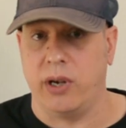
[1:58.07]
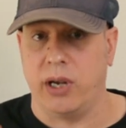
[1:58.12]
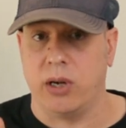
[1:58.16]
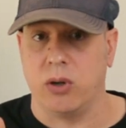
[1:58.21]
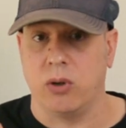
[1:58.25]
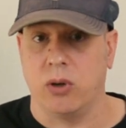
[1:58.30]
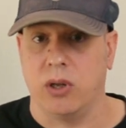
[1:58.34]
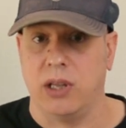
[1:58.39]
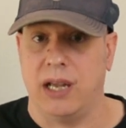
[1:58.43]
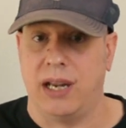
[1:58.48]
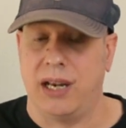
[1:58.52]

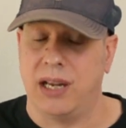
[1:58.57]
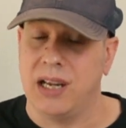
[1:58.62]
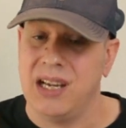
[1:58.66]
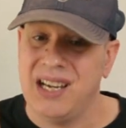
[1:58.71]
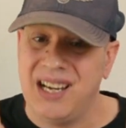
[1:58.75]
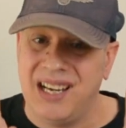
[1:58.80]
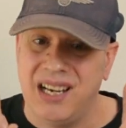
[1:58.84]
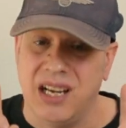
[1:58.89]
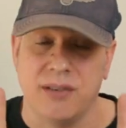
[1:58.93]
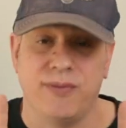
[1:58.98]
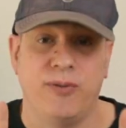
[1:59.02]
Recordad,
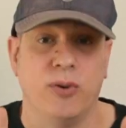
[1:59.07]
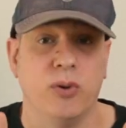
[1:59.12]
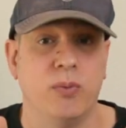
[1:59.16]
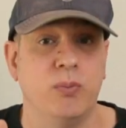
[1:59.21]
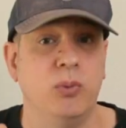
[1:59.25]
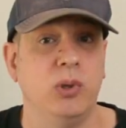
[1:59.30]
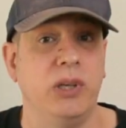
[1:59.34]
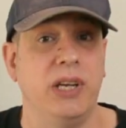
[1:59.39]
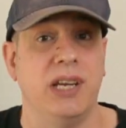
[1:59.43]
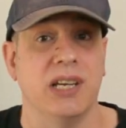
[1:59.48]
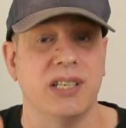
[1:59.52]
las
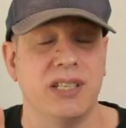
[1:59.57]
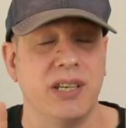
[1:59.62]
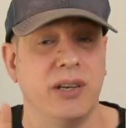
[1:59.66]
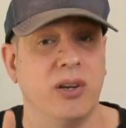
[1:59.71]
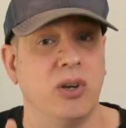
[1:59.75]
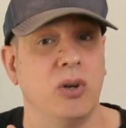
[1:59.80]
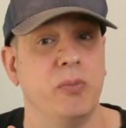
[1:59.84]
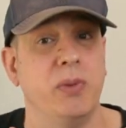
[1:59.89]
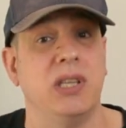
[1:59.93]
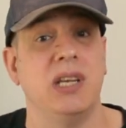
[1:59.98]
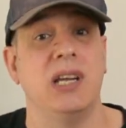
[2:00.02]
formulillas en
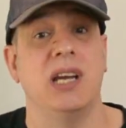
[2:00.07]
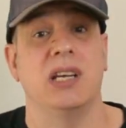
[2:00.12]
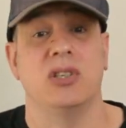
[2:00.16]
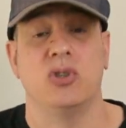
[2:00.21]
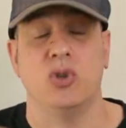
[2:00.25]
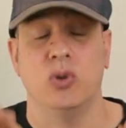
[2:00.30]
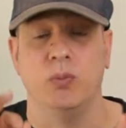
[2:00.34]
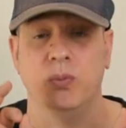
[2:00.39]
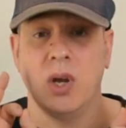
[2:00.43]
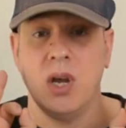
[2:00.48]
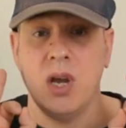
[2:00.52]
geometría
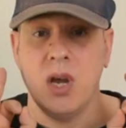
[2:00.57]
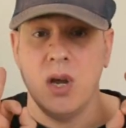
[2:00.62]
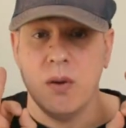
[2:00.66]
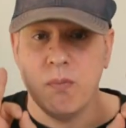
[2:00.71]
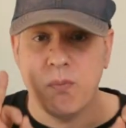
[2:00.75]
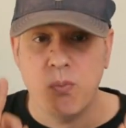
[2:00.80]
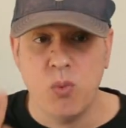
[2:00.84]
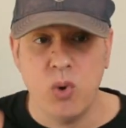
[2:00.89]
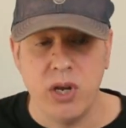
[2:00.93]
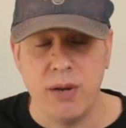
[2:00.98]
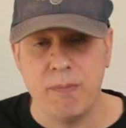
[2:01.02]
son
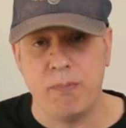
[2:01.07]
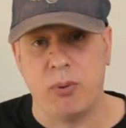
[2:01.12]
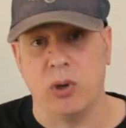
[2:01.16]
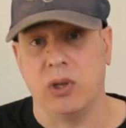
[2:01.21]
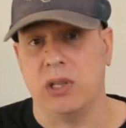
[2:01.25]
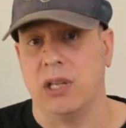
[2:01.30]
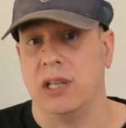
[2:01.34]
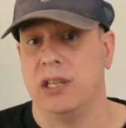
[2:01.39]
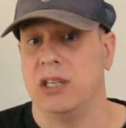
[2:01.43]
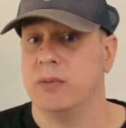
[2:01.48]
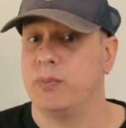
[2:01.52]
muy
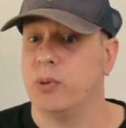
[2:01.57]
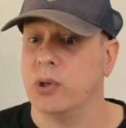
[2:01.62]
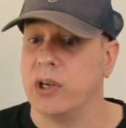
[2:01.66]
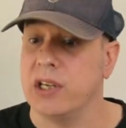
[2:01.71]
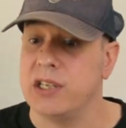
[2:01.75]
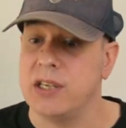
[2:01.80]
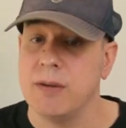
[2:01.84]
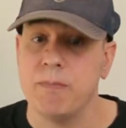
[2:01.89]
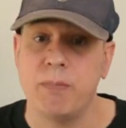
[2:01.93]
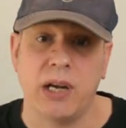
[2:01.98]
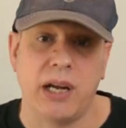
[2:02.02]
importantes, porque
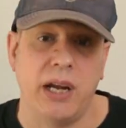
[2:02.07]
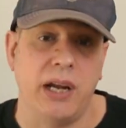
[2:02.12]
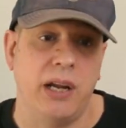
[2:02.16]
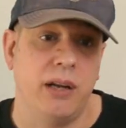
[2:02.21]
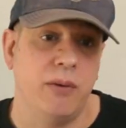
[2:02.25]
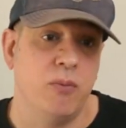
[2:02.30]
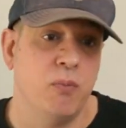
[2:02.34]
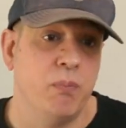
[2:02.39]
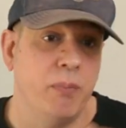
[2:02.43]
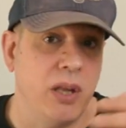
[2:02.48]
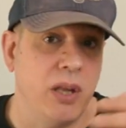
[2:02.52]
siempre cae un